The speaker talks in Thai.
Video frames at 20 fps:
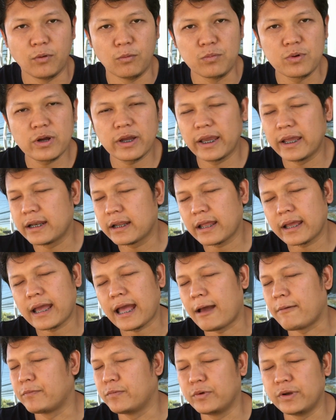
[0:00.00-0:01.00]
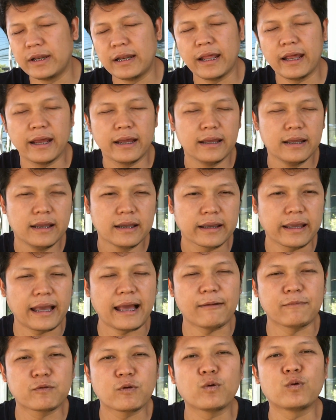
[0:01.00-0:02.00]
ผมก็เห็นแกขับ อยู่นี่แหละแก
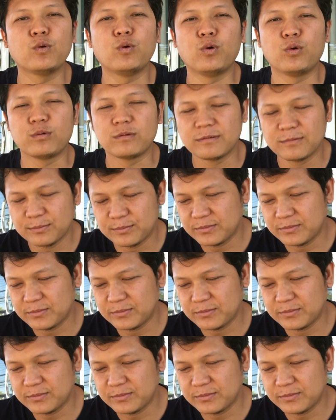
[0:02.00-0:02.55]
ขับส่งลูก